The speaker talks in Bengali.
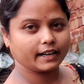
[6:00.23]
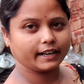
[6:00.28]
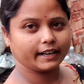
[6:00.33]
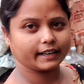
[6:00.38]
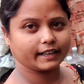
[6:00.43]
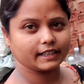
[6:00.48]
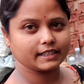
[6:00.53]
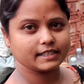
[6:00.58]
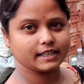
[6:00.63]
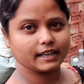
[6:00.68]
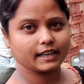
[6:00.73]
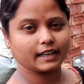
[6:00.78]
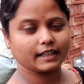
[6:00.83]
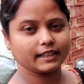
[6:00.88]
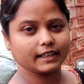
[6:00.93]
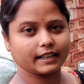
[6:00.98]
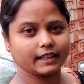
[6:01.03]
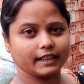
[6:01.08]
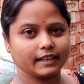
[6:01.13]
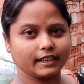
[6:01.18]
এখানে রেখেছে
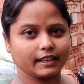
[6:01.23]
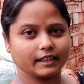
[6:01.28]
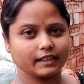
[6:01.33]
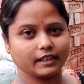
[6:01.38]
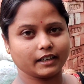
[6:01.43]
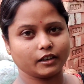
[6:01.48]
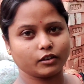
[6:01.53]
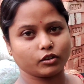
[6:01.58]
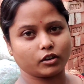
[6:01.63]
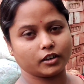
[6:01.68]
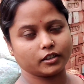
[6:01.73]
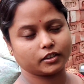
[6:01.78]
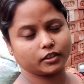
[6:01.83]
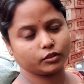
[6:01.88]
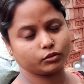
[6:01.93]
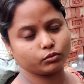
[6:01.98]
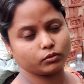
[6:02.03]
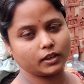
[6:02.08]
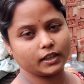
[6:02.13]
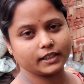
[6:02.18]
এখান থেকে নিয়ে নিয়ে
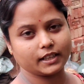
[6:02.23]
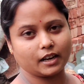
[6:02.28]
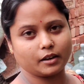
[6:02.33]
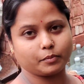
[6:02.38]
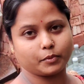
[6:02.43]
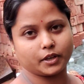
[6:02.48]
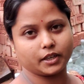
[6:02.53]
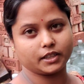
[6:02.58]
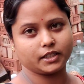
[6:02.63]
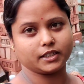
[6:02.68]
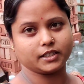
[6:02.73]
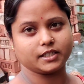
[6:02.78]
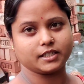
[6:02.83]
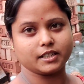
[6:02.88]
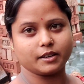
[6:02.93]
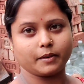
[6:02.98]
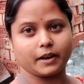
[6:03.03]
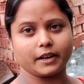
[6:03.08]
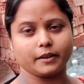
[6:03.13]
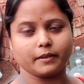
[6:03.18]
টলিতে তুলে তারপরে
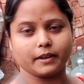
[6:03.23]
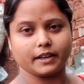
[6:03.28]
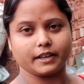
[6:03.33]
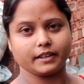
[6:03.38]
দিচ্ছে বাড়ি